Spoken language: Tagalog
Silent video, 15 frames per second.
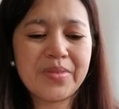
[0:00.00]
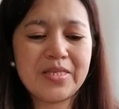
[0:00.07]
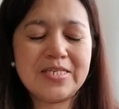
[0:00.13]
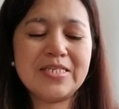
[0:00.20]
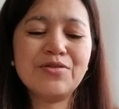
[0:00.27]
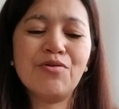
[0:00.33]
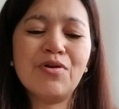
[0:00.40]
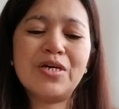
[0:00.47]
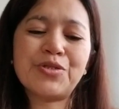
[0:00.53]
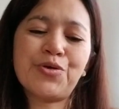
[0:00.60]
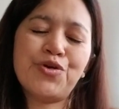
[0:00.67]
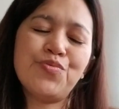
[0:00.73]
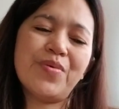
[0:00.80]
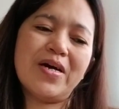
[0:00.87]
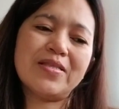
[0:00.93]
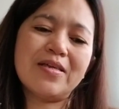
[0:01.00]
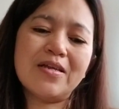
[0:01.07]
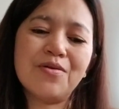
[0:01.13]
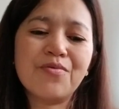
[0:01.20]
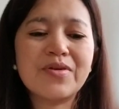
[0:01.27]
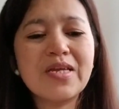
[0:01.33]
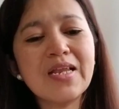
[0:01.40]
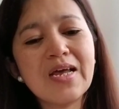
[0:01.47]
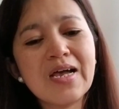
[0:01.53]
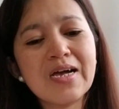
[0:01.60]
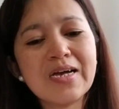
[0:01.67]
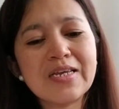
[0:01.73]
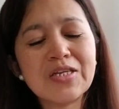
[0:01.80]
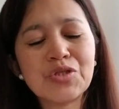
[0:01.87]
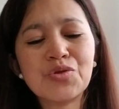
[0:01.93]
sinulat ko yung mga tanong nila,
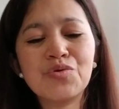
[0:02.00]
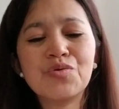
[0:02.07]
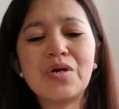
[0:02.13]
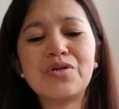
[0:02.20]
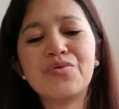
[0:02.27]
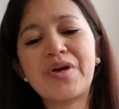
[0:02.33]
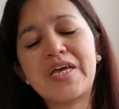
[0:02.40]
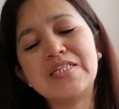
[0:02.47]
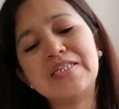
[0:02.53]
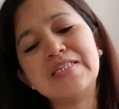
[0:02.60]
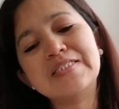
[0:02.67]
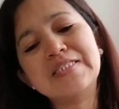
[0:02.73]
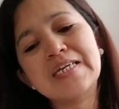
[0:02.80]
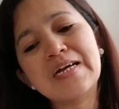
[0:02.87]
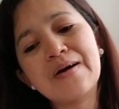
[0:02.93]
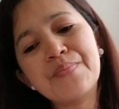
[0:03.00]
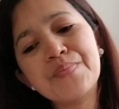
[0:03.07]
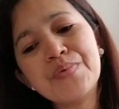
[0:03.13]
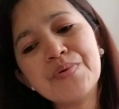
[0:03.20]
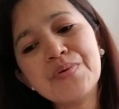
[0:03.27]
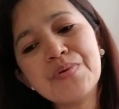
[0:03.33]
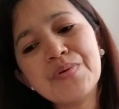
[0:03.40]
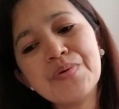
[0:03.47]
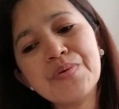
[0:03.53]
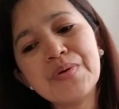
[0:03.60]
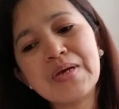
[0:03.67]
ganito, anong agency ka po,